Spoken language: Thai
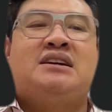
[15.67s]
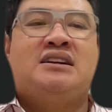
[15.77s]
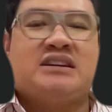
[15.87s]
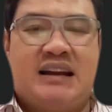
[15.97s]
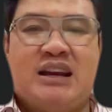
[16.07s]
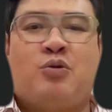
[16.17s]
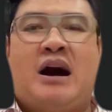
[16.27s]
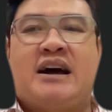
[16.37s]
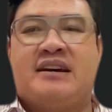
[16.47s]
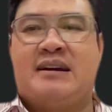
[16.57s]
จะดีก
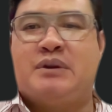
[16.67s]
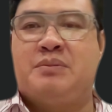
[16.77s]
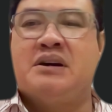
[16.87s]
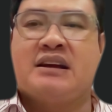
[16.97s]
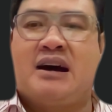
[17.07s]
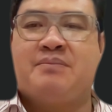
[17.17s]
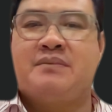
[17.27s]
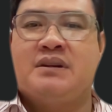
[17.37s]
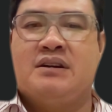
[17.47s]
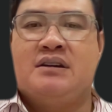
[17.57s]
ว่านะครับเพื่อนๆครับ
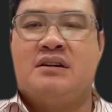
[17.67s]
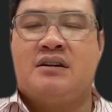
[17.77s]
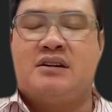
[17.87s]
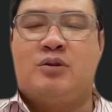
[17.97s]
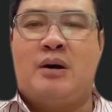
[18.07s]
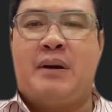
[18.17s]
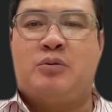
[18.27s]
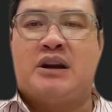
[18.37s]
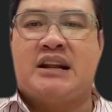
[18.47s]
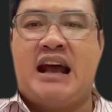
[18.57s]
ก็ถือว่าเป็น
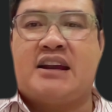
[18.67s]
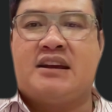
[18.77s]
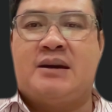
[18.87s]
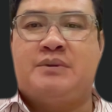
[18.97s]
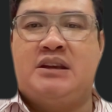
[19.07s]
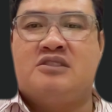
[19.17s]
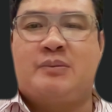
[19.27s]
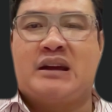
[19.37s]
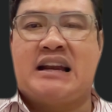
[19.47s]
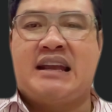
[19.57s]
วันแรกนะครับที่
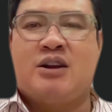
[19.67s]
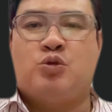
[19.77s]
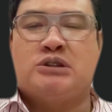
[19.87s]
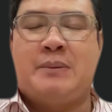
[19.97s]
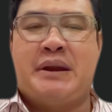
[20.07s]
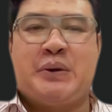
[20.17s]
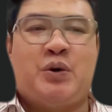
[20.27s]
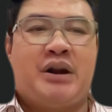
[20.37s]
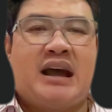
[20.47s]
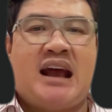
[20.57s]
สำนักงานเขตกรุงเทพมหานค
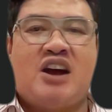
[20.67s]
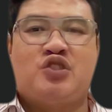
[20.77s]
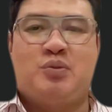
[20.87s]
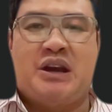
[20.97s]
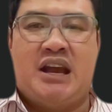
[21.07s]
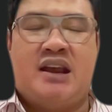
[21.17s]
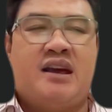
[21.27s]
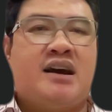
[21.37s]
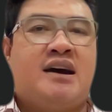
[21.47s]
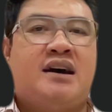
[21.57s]
ร 50 เขต
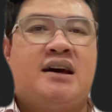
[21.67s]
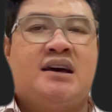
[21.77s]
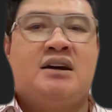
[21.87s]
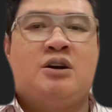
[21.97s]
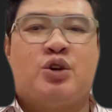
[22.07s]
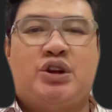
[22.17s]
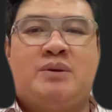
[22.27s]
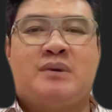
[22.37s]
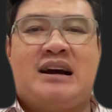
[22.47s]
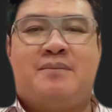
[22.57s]
นะฮะ
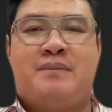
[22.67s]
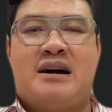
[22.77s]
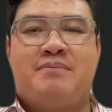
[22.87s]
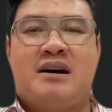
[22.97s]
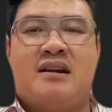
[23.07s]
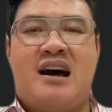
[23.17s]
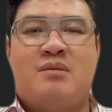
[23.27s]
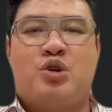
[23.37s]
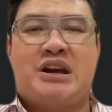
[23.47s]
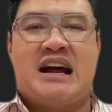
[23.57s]
เริ่มกลับมาเปิดให้
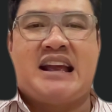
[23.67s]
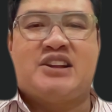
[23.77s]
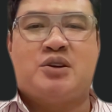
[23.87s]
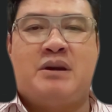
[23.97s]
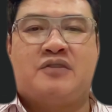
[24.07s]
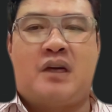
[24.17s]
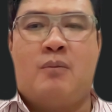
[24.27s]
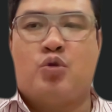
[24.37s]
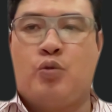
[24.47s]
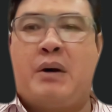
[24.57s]
บริการงานทะเบียนเต็
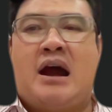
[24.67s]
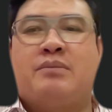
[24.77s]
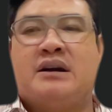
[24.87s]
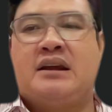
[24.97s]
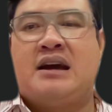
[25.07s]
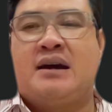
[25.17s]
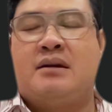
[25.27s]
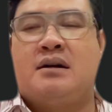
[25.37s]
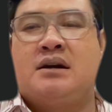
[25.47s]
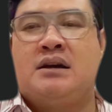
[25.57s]
มรูปแบบเลยนะฮะ
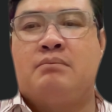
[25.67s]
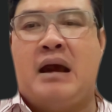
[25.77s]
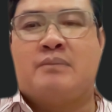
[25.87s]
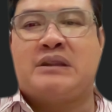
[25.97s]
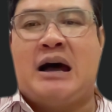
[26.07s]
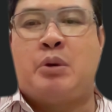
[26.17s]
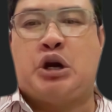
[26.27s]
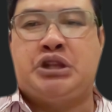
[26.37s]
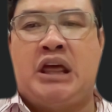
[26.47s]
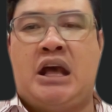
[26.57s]
แบบตามป
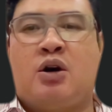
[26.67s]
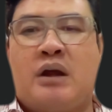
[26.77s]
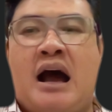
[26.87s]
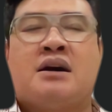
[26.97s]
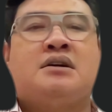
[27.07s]
กติอีกครั้ง